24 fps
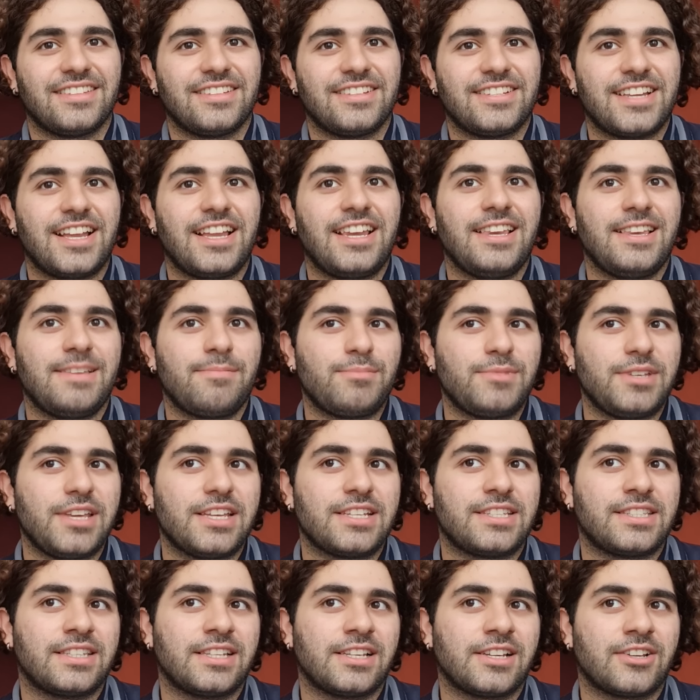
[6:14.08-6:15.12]
żal mi
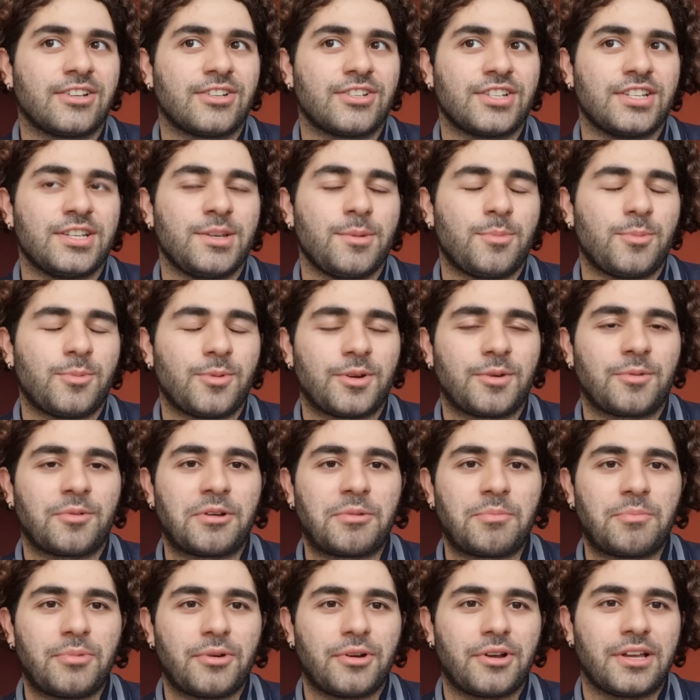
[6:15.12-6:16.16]
jest tylko, że nie
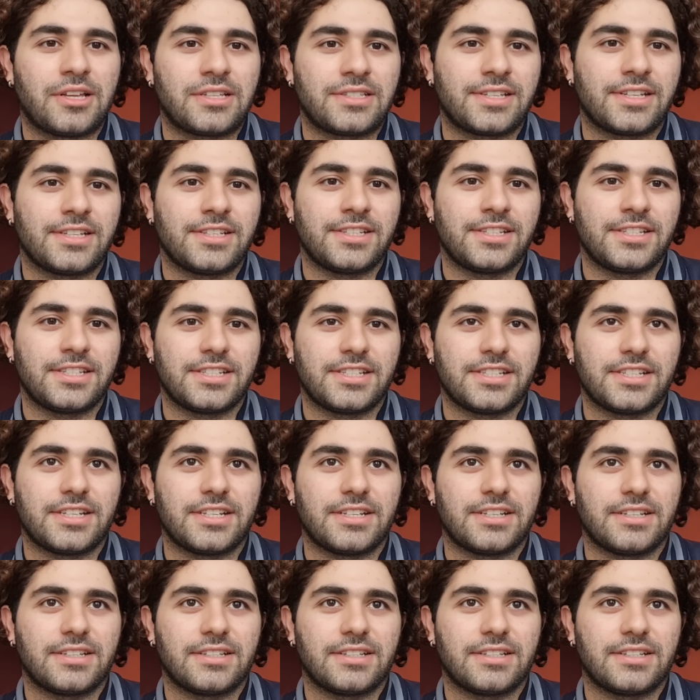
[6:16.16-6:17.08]
mogłem pokazać